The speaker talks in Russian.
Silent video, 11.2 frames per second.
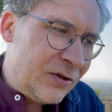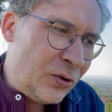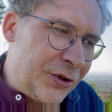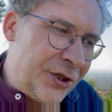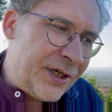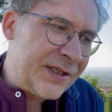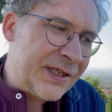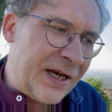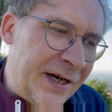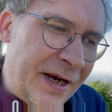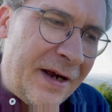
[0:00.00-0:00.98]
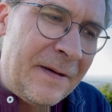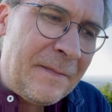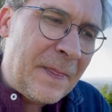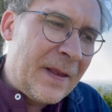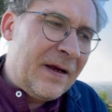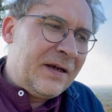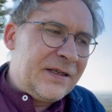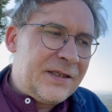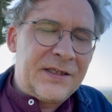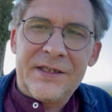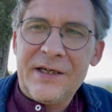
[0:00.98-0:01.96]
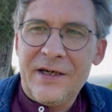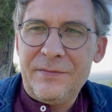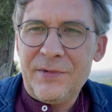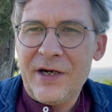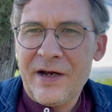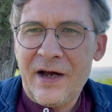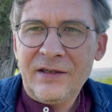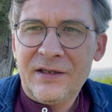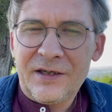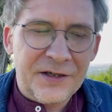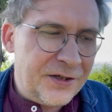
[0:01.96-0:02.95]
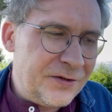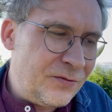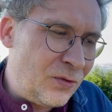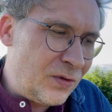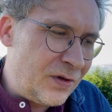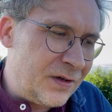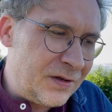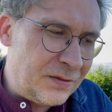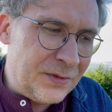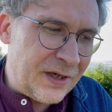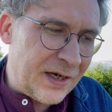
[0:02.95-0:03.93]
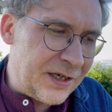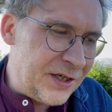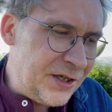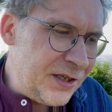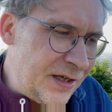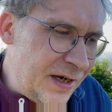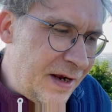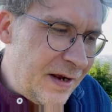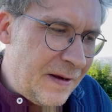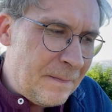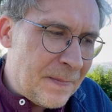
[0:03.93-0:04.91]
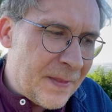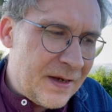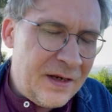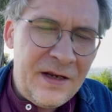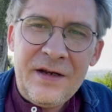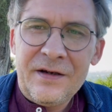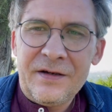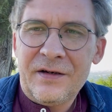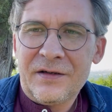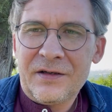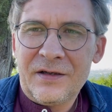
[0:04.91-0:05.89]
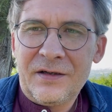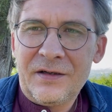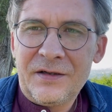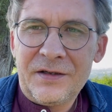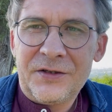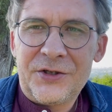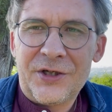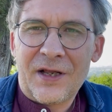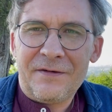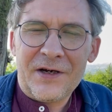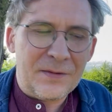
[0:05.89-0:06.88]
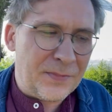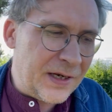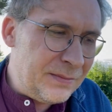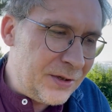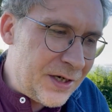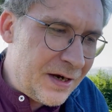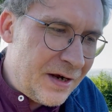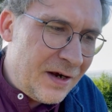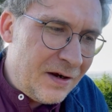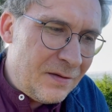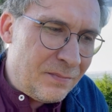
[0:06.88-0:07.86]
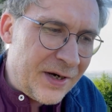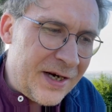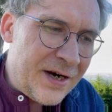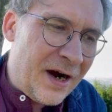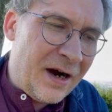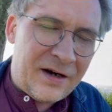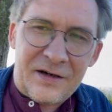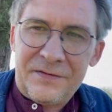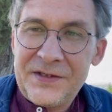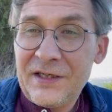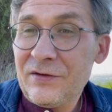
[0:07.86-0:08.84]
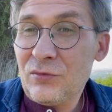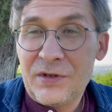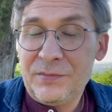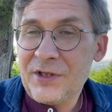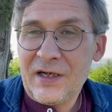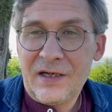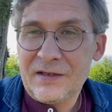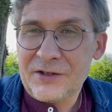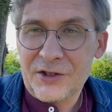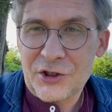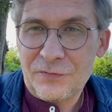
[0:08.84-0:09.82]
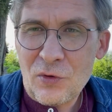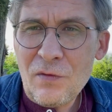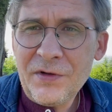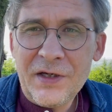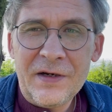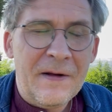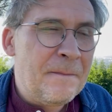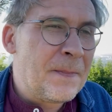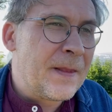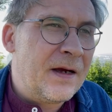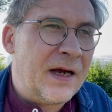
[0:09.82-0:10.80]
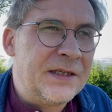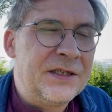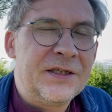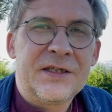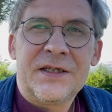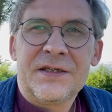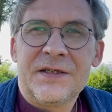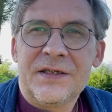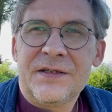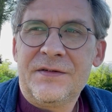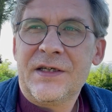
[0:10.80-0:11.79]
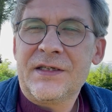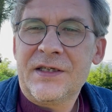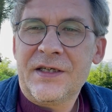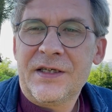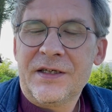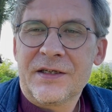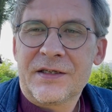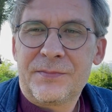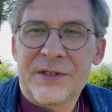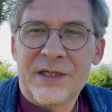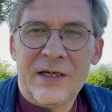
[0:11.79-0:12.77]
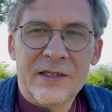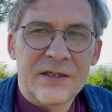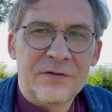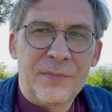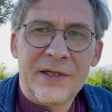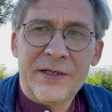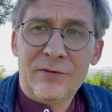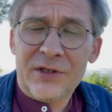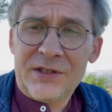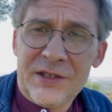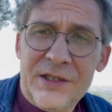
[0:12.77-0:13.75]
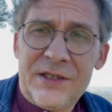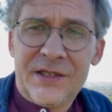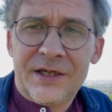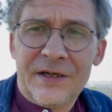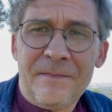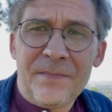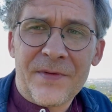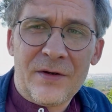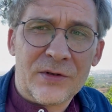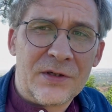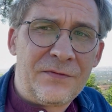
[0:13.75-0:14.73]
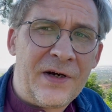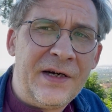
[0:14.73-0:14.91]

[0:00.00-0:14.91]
дочери царя Сицилии Мелиандра, его Аргениды и человека по имени Полиарх. Все тут имена зашифрованы. Один из известных специалистов по неолатинистике, Йозеф